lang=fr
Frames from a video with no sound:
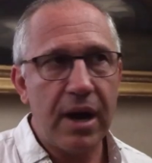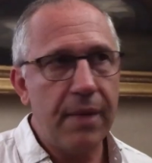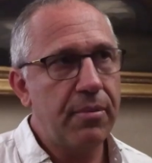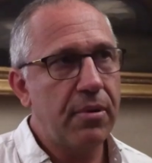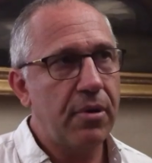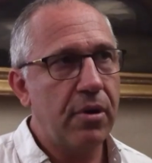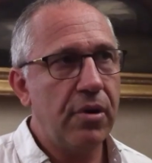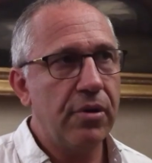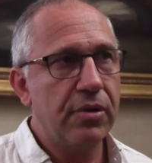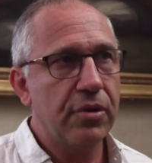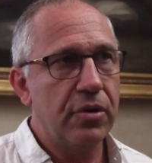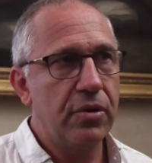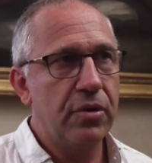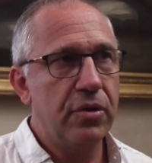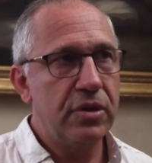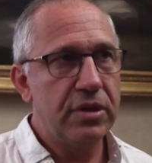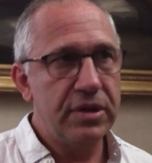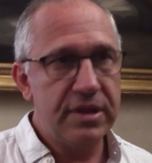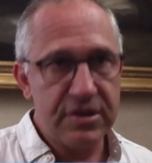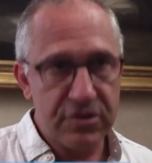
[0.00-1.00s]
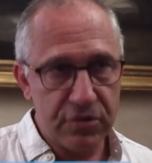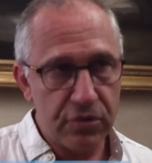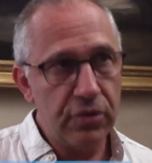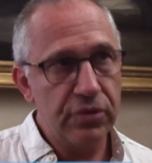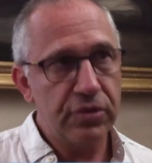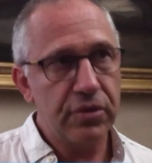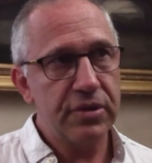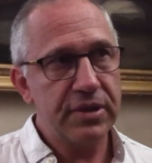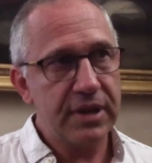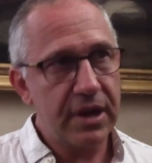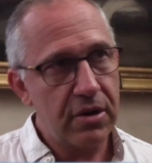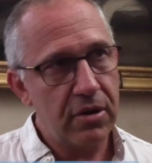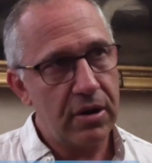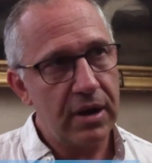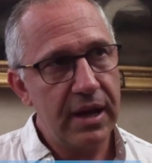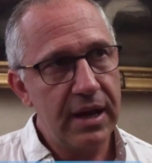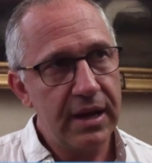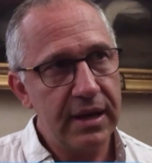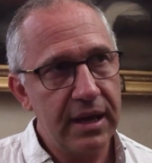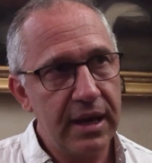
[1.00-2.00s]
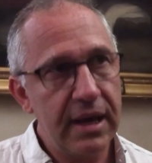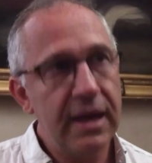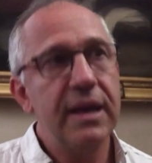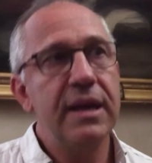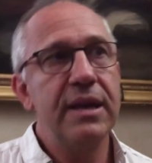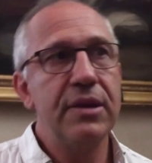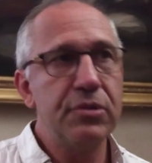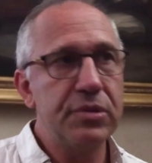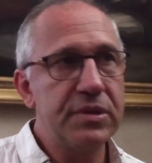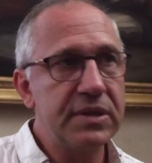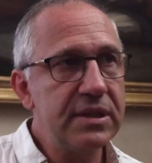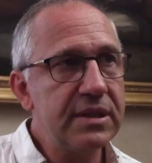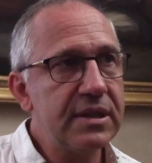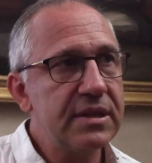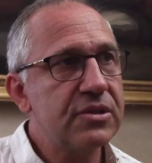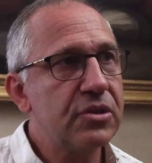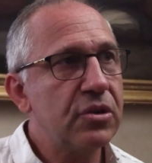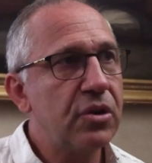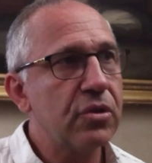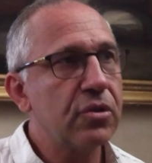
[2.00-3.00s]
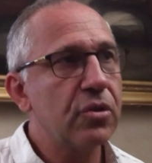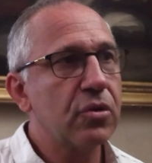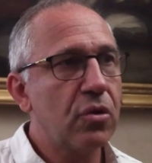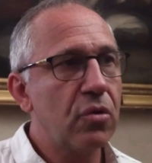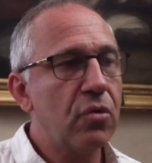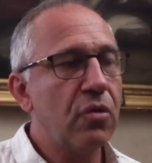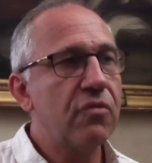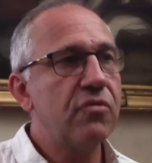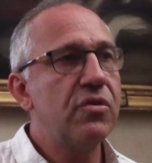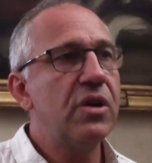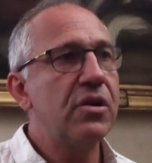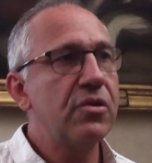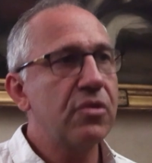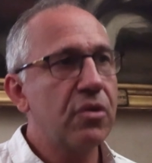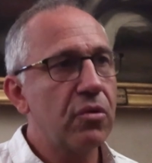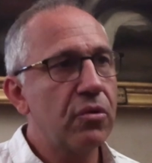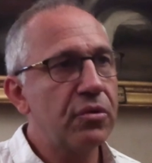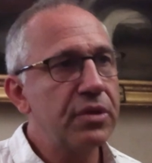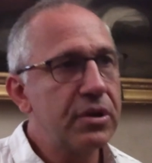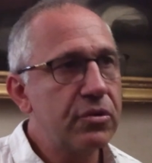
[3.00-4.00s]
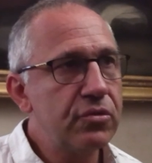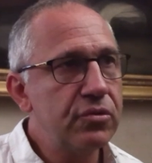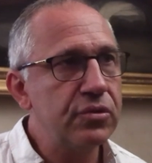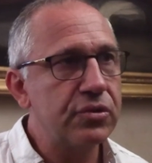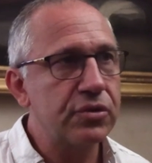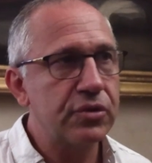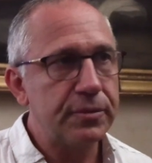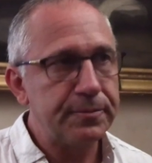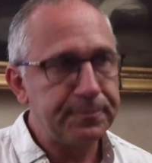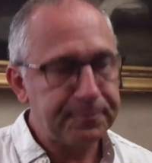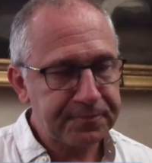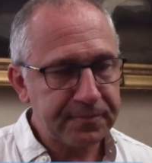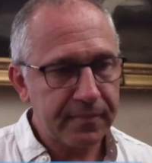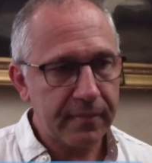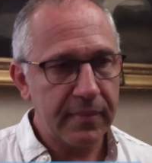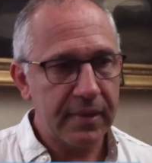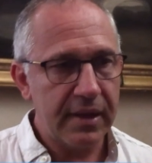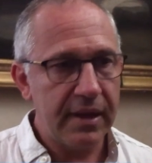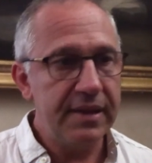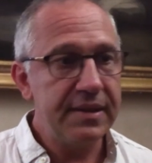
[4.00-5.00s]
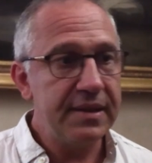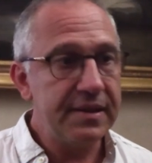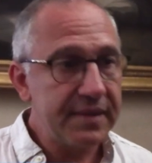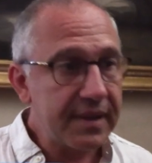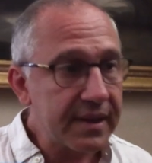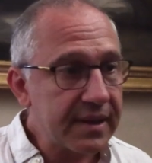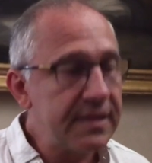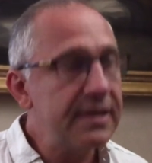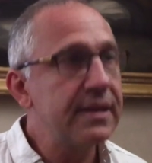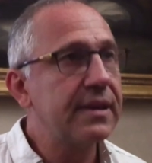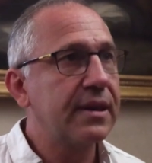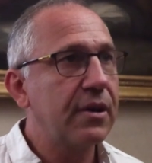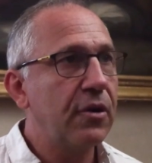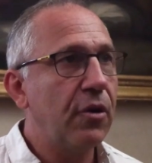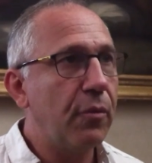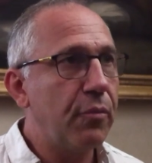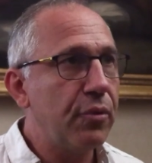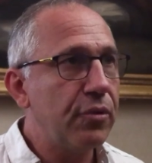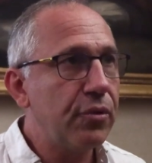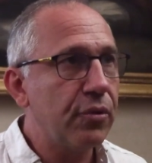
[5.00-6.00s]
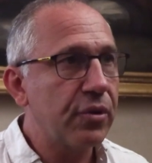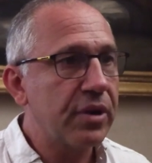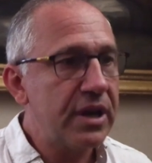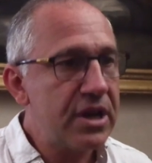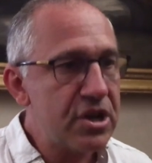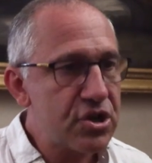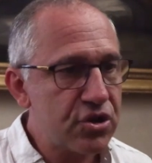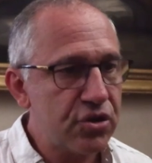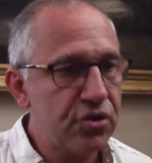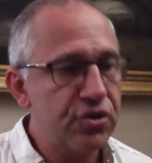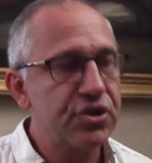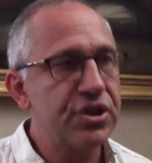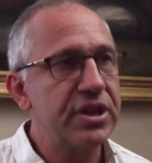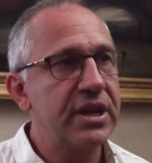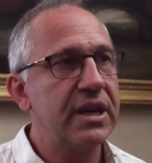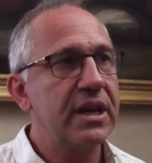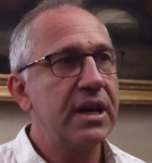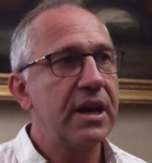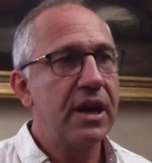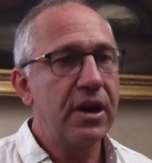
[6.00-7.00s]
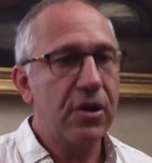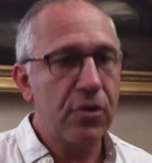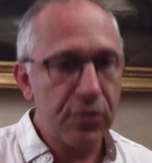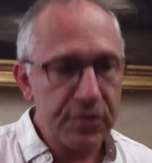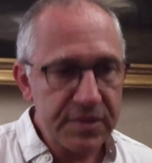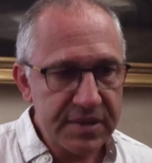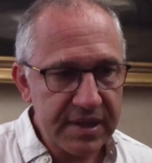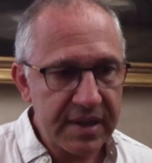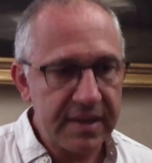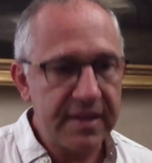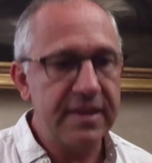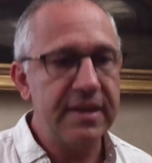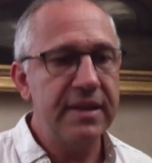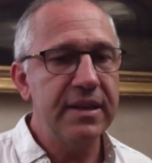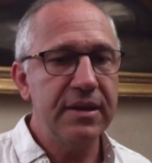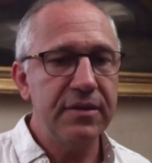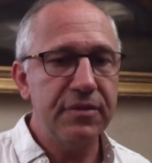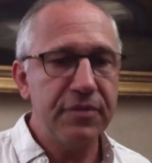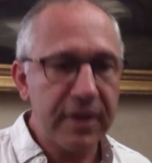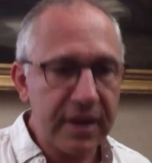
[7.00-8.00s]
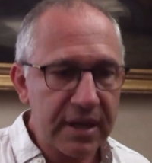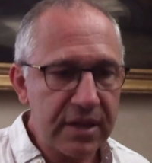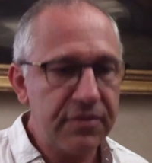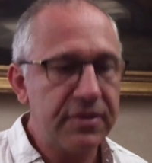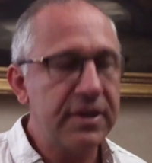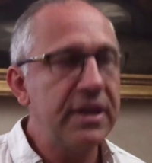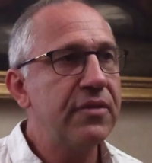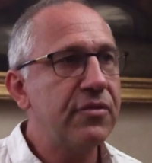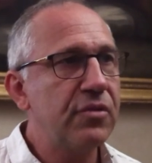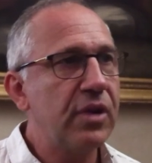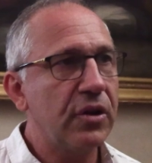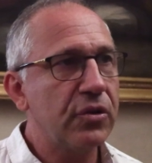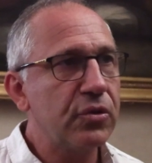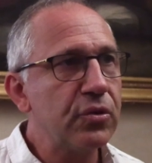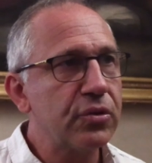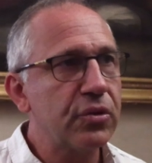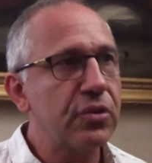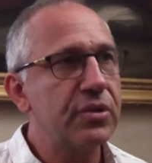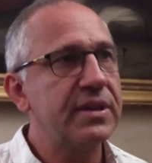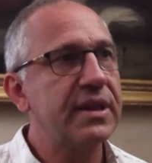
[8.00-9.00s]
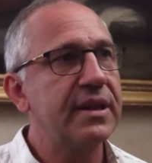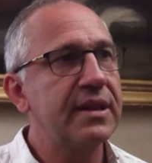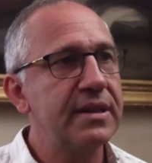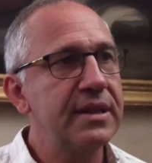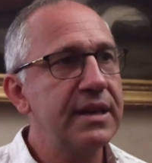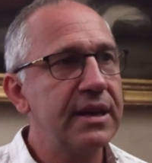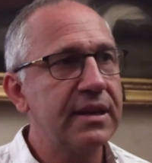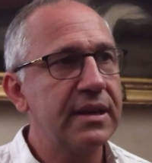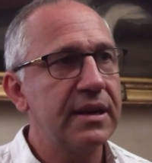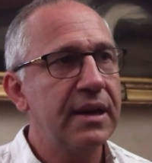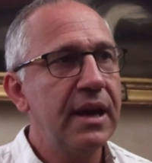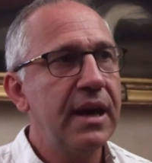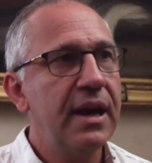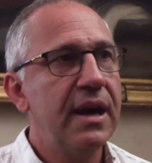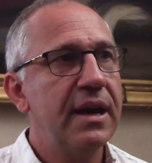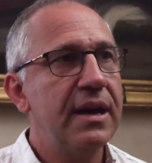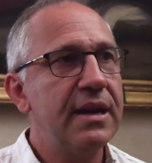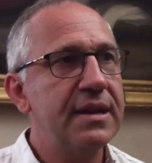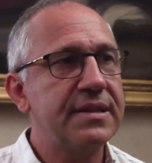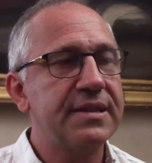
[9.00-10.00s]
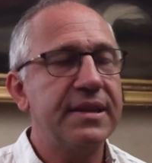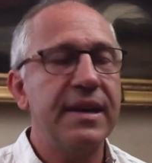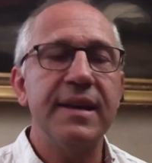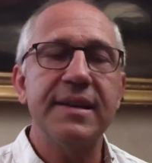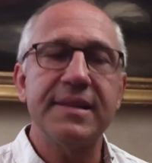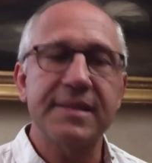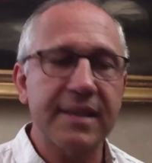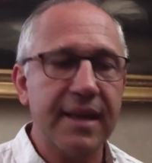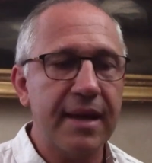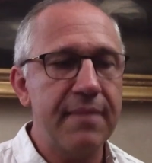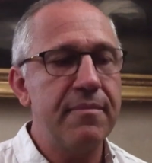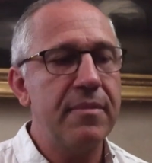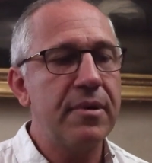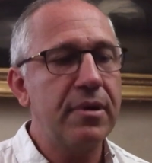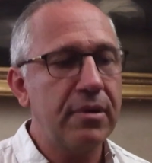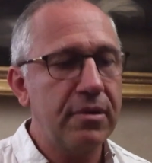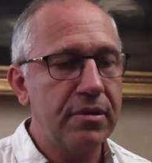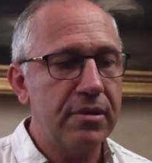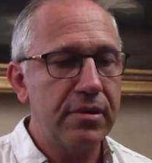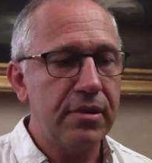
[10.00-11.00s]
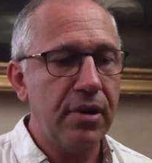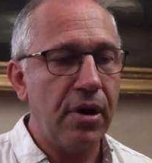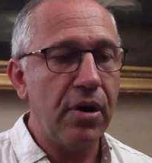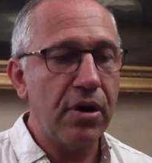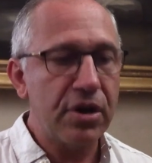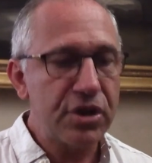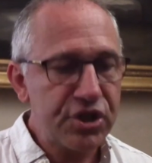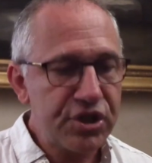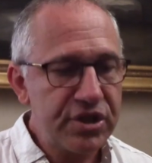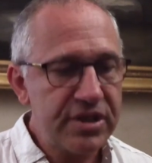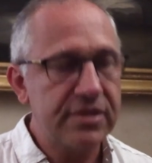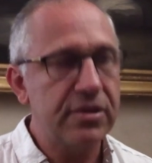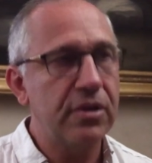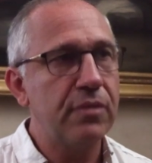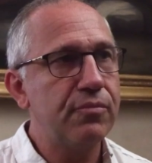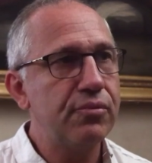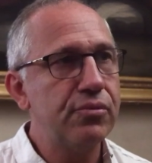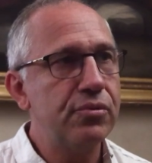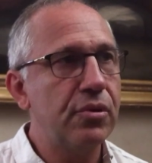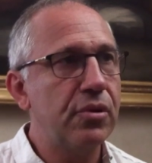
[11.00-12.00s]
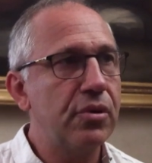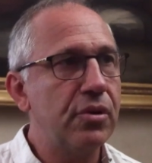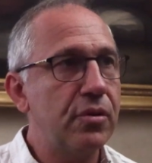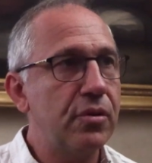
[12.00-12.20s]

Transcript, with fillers: à apprendre des autres, des collègues, et aussi des orgues que l'on voit ou que l'on écoute et des techniques. On peut donc échanger, constater, vérifier, voir d'autres techniques et c'est extrêmement euh, enrichissant pour,